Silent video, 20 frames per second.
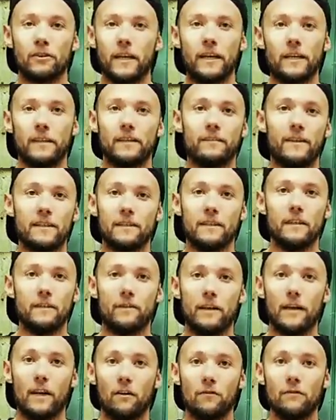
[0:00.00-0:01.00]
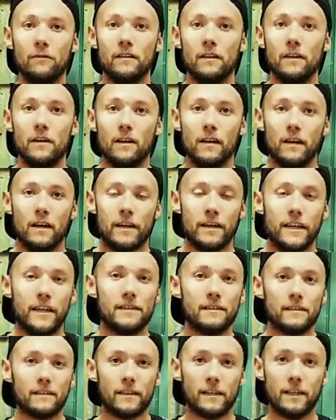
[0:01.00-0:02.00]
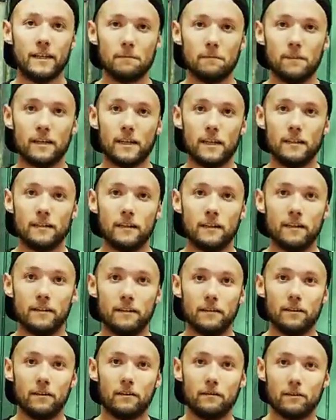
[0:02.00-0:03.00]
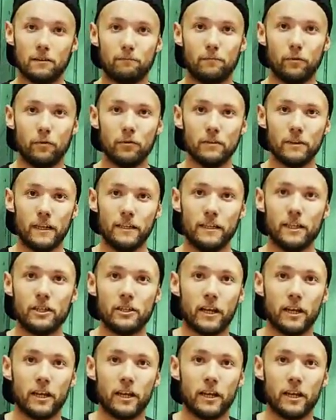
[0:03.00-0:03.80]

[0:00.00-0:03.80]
ihr euch eigentlich quasi nicht verlaufen. Jetzt ganz markanter Punkt an der